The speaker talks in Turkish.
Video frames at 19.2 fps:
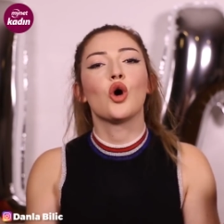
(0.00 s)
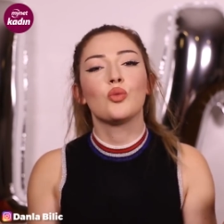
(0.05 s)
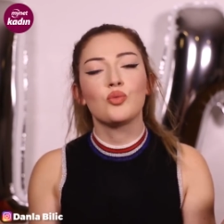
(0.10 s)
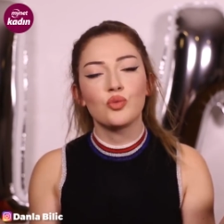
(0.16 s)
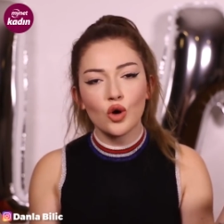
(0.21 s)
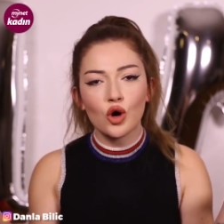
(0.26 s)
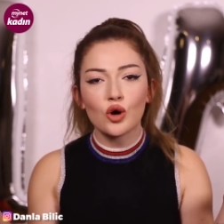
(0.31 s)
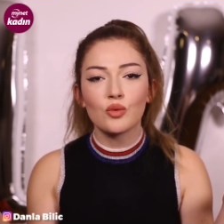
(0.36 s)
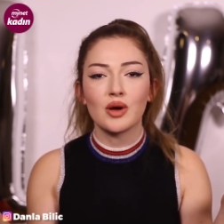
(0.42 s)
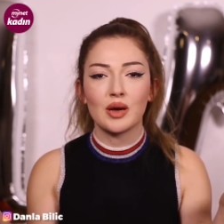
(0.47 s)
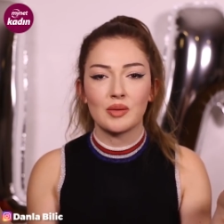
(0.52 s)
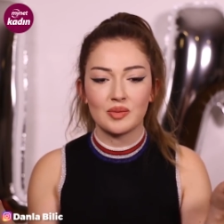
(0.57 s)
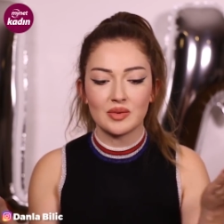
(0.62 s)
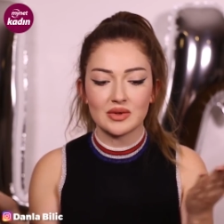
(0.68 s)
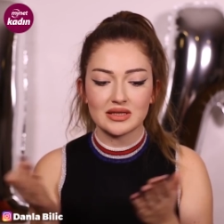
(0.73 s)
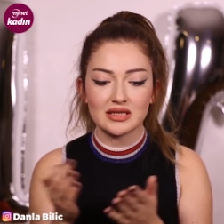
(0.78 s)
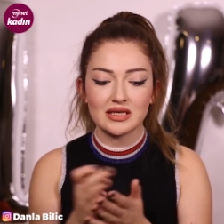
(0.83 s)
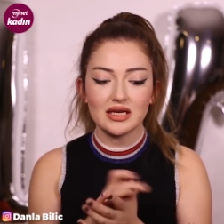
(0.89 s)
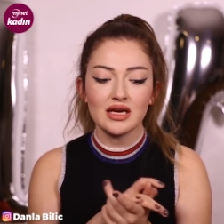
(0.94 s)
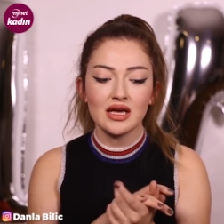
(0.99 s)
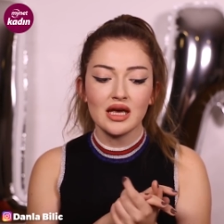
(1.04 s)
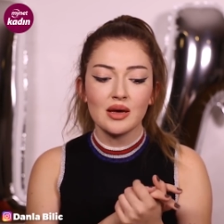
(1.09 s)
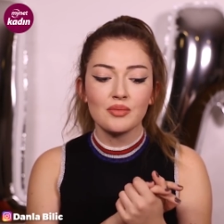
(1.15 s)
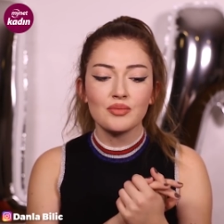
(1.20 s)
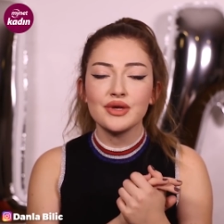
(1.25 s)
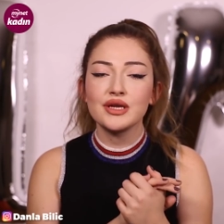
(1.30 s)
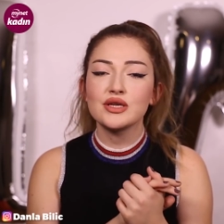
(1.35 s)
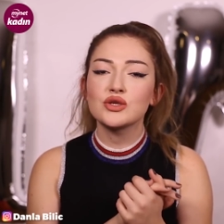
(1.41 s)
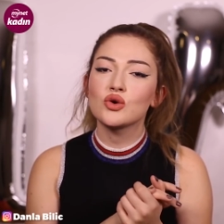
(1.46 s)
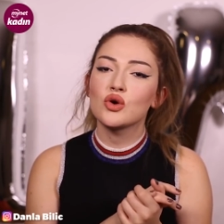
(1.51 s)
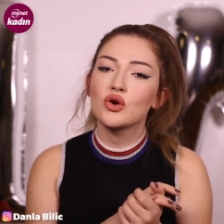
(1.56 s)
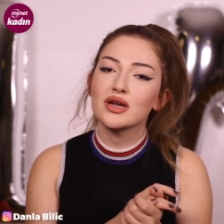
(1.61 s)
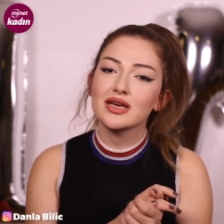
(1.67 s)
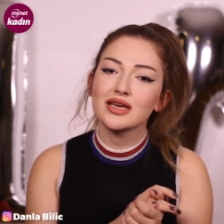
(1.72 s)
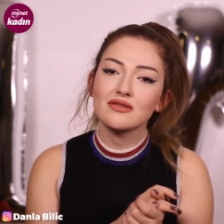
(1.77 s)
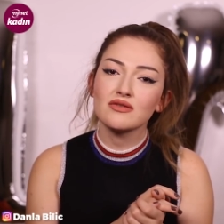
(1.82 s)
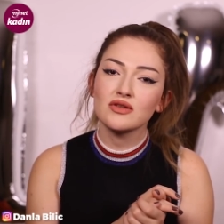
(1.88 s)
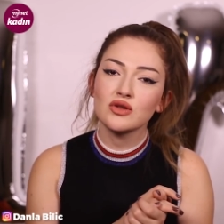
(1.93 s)
Öpüyorum hepinizi. Bir
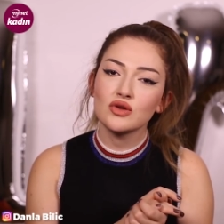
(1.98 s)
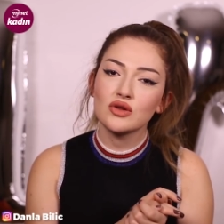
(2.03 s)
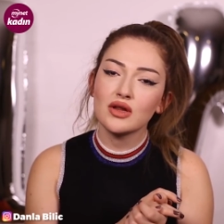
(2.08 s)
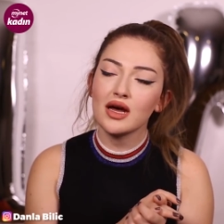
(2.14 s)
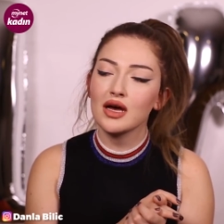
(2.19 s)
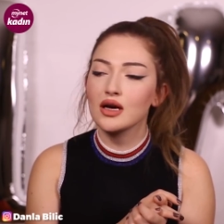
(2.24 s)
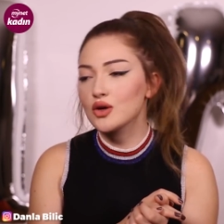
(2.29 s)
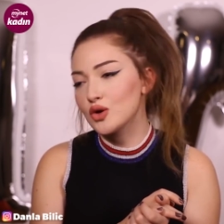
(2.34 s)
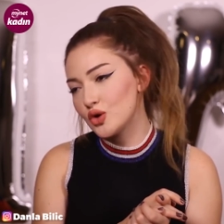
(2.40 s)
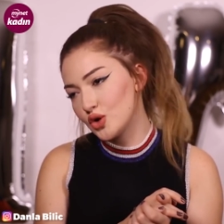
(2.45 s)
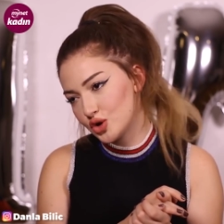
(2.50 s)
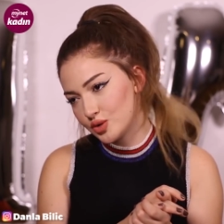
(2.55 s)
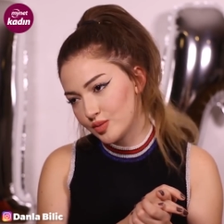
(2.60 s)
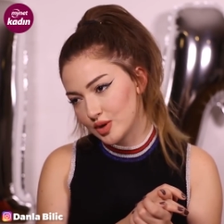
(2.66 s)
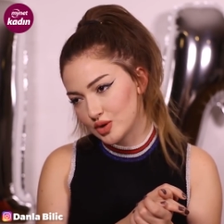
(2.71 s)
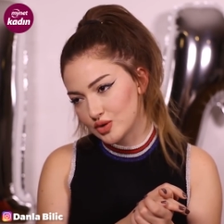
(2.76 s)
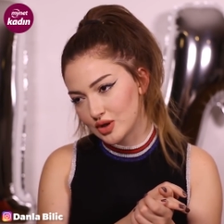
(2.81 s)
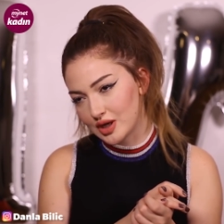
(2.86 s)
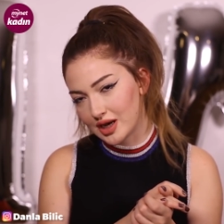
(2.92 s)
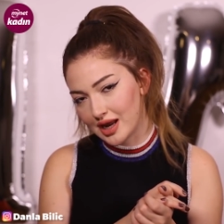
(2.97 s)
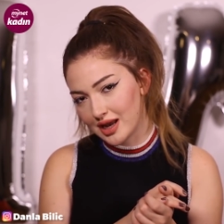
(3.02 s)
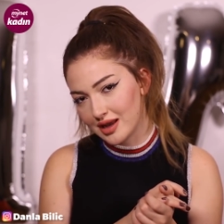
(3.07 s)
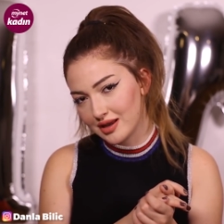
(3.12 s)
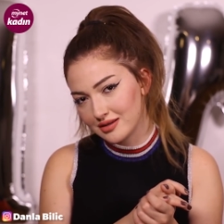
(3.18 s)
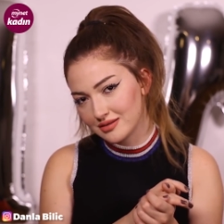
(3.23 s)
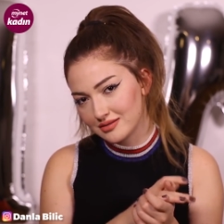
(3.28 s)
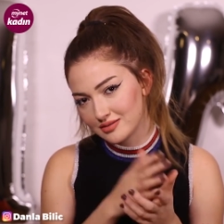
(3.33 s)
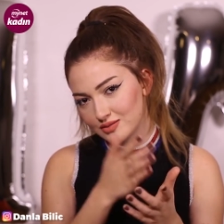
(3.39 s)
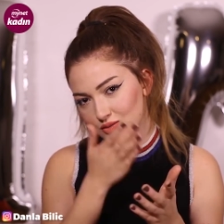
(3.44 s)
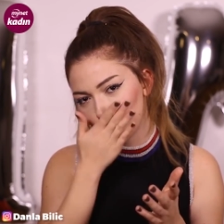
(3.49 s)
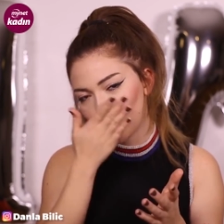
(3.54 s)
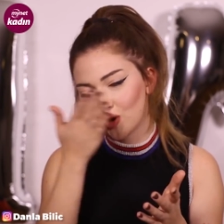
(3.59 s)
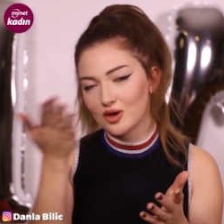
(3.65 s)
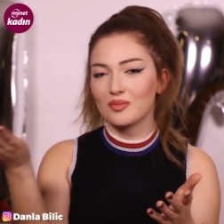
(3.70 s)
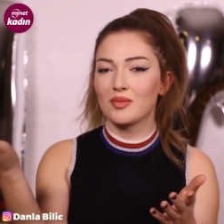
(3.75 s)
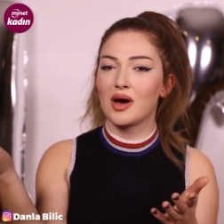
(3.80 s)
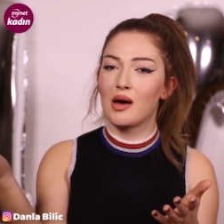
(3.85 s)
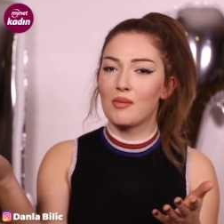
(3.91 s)
sonraki videoda görüşmek üzere.
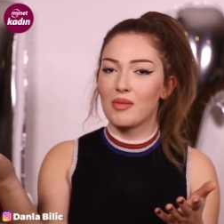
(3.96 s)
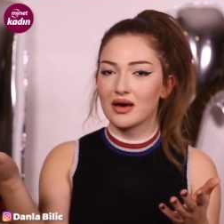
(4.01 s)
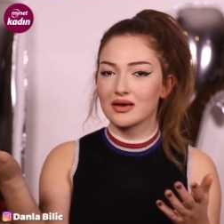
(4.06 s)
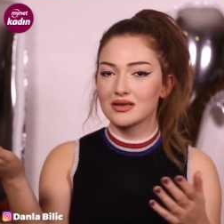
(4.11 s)
Bay